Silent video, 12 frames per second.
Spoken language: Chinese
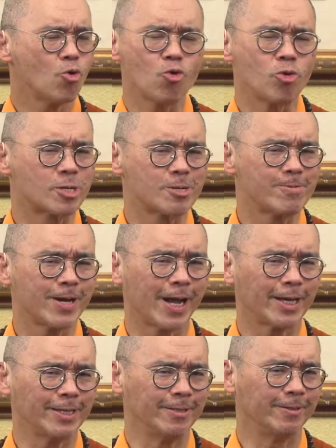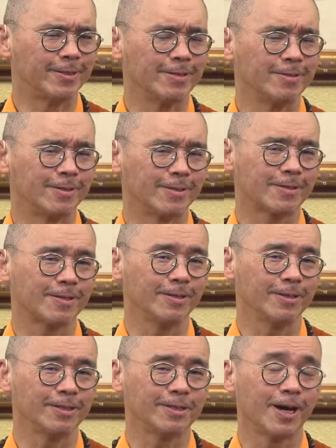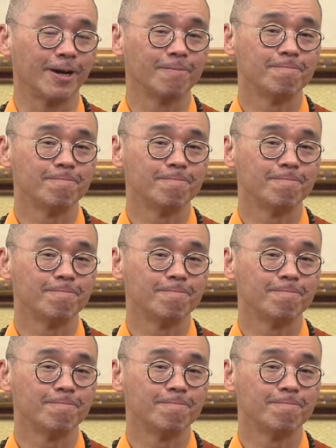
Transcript: 我可不可以来饮鸩止渴一下？